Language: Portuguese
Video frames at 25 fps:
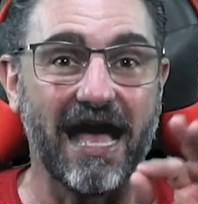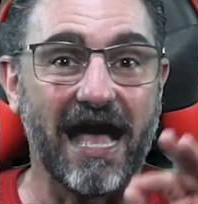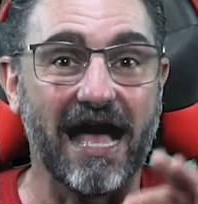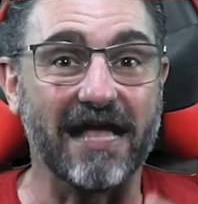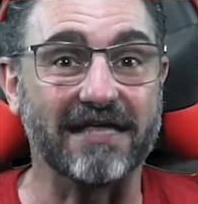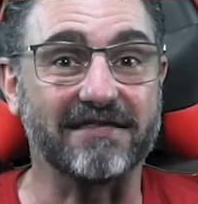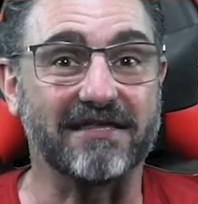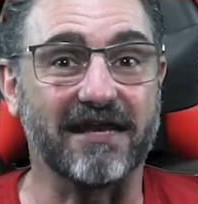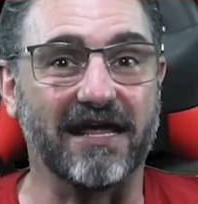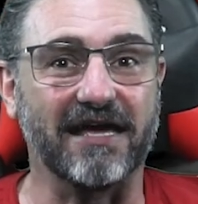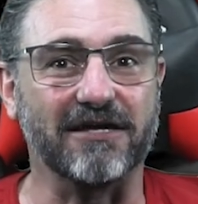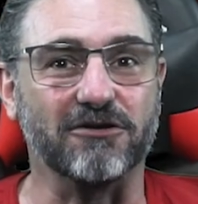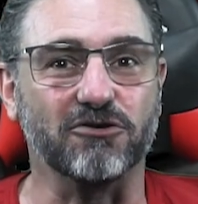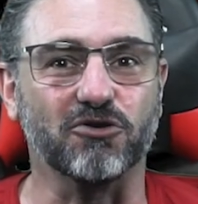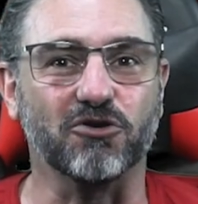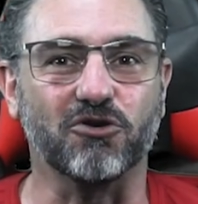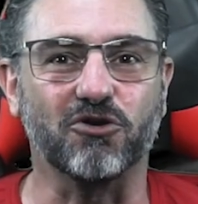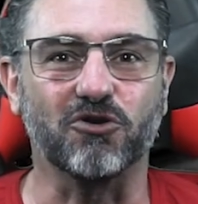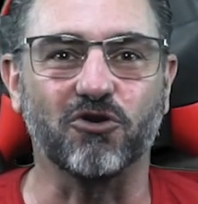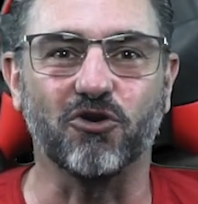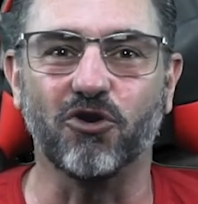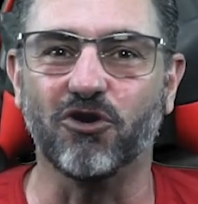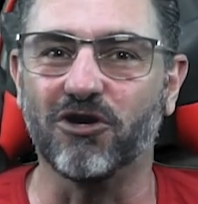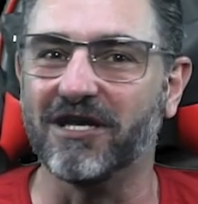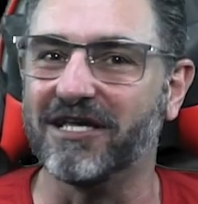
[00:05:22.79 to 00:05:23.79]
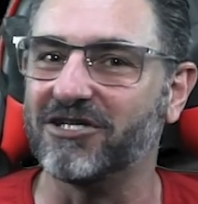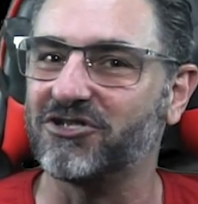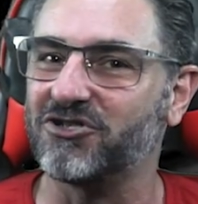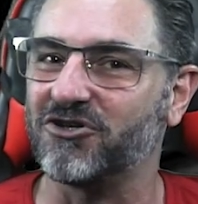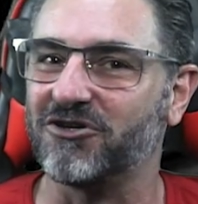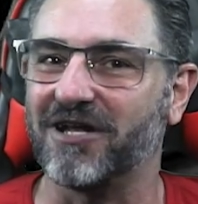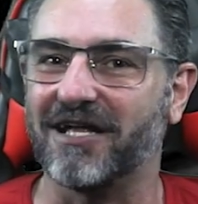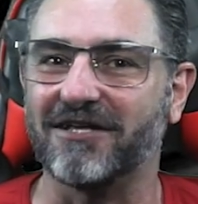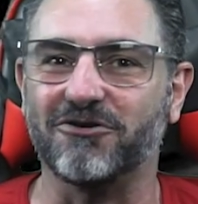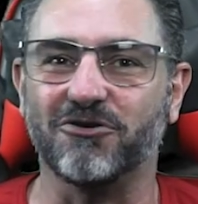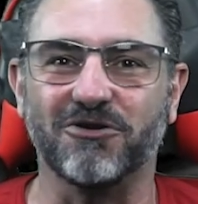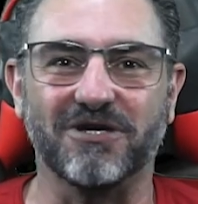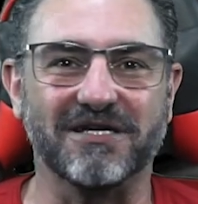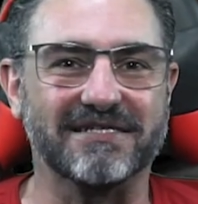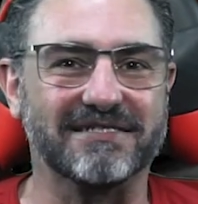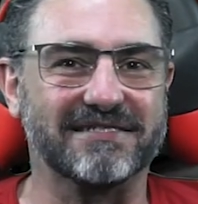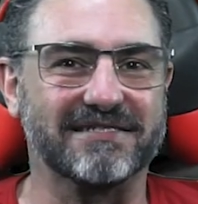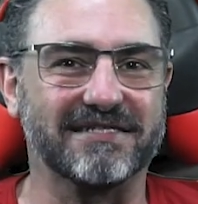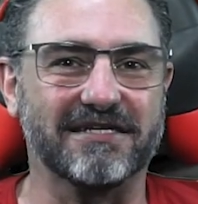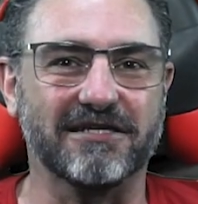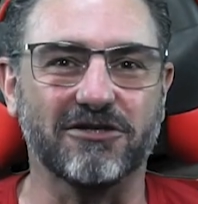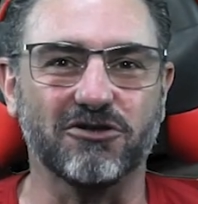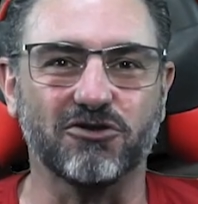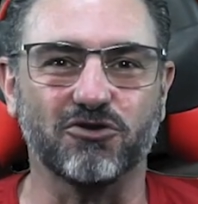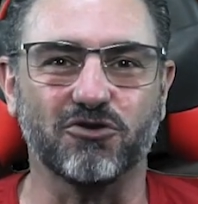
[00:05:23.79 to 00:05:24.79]
atraindo
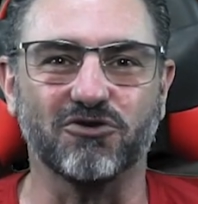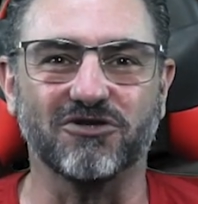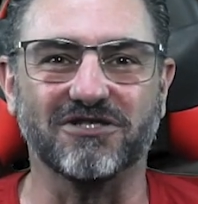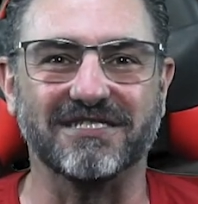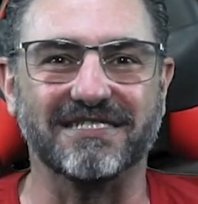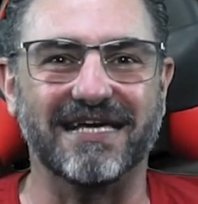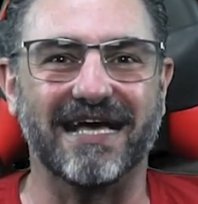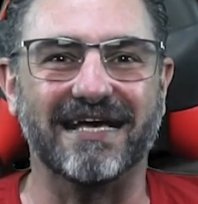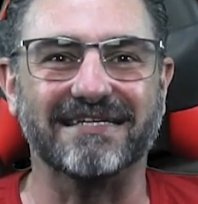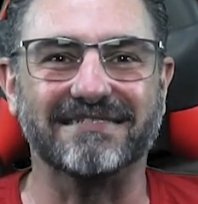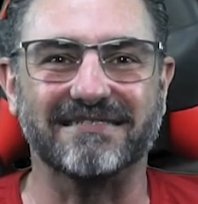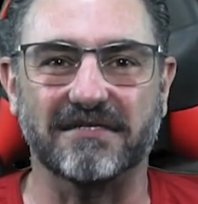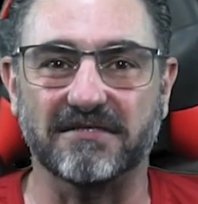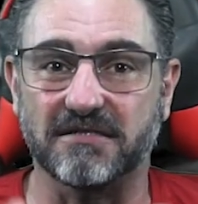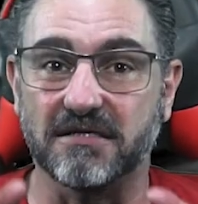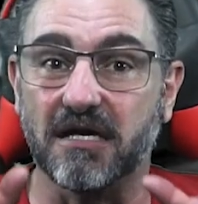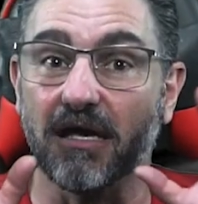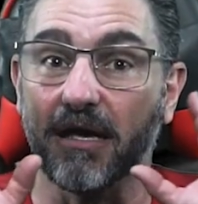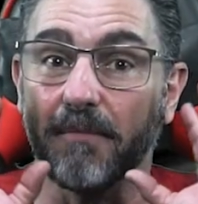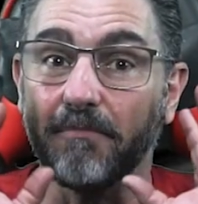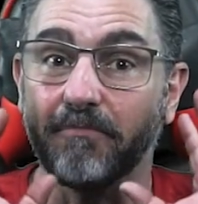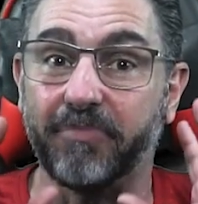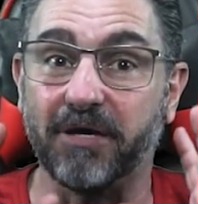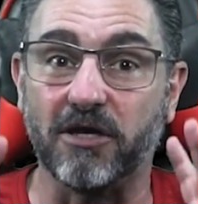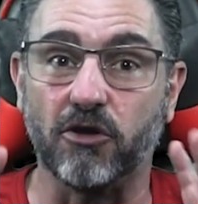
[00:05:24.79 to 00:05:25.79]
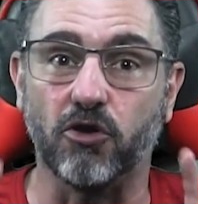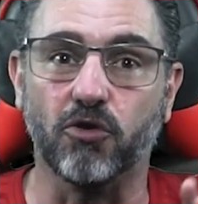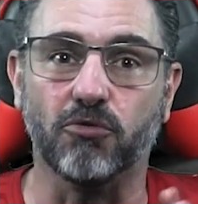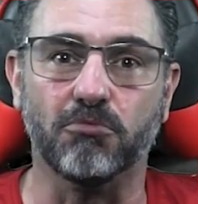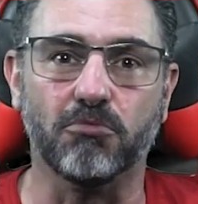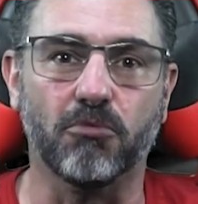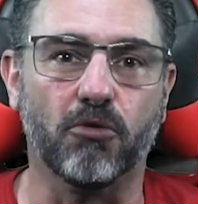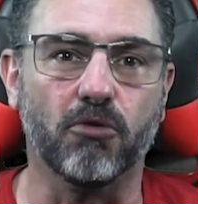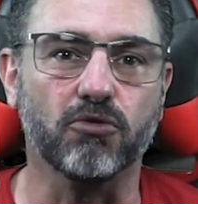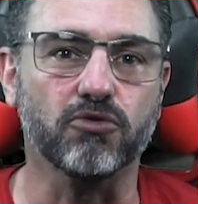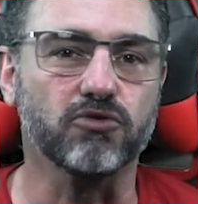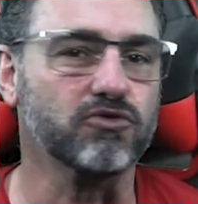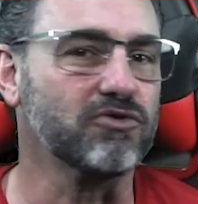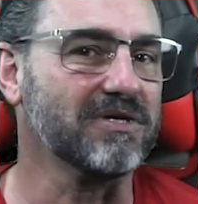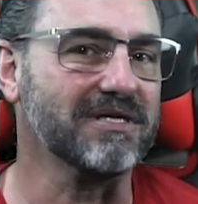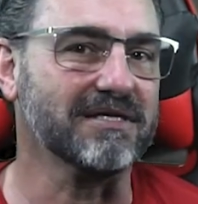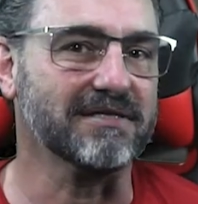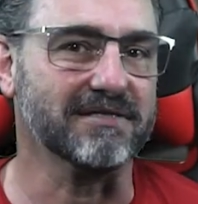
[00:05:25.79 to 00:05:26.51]
colecionadores entusiastas pelo mundo